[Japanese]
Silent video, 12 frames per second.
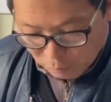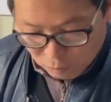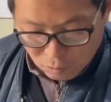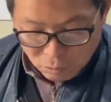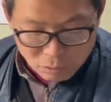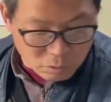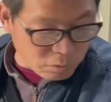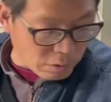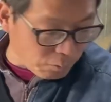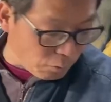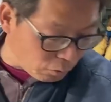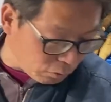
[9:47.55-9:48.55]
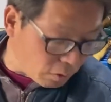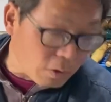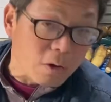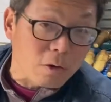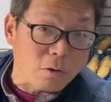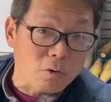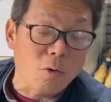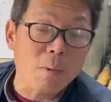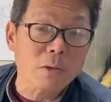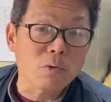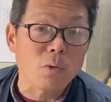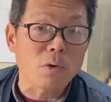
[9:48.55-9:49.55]
もうここのとこほら、もう路
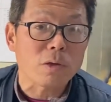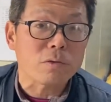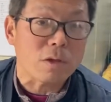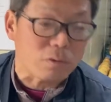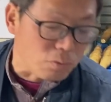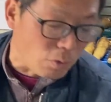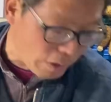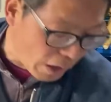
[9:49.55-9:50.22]
面凍結ですごいや、